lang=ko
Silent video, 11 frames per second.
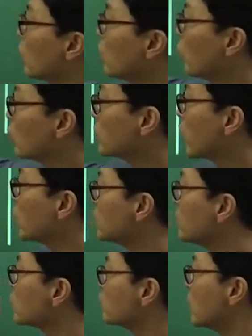그러니까 요거 세
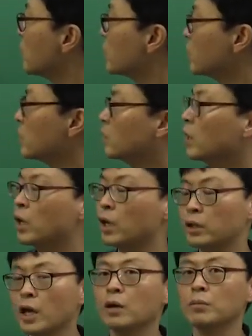가지만 준비하면 됐는데
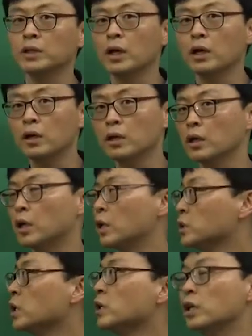대학마다 예,
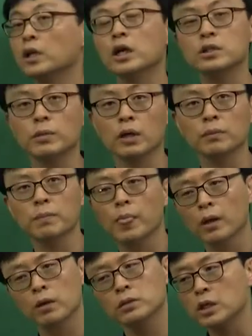차이는 있긴 하지만
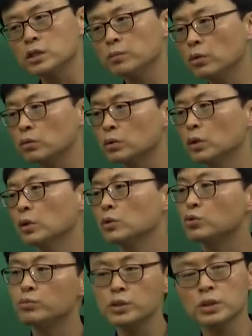그 사실 뭐
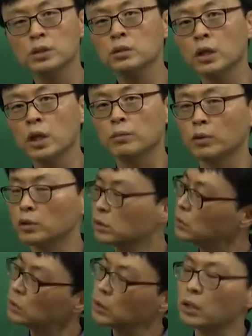준비시키는데 뭐
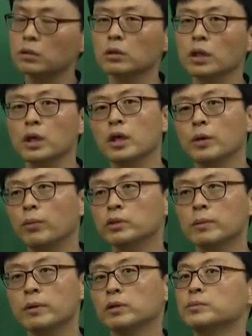크게 그렇게
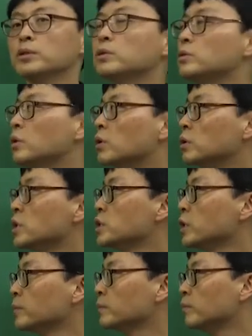복잡한 건 없었거든요. 근데
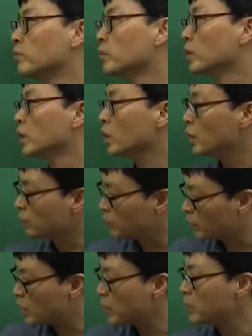이제
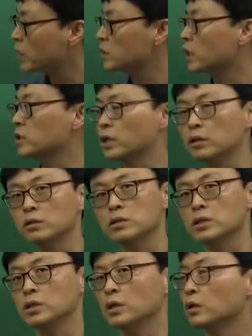비대면 이렇게 생겼잖아.
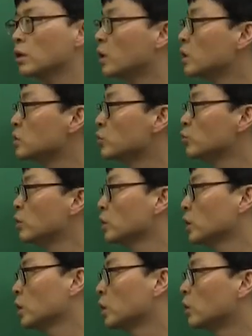그렇지. 그러니까 이제
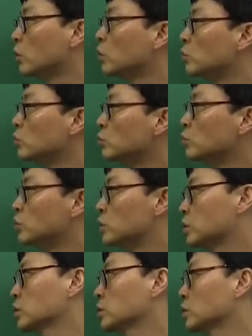유형이
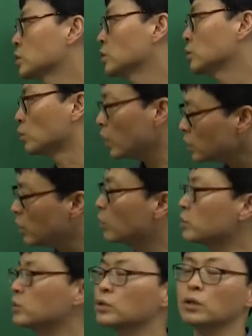우씨 어떡하지 이거
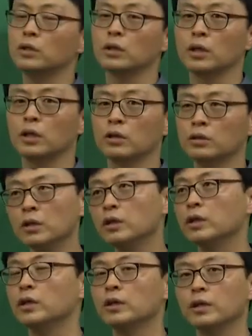진짜. 예, 큰일
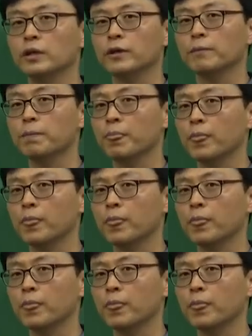났네. 예.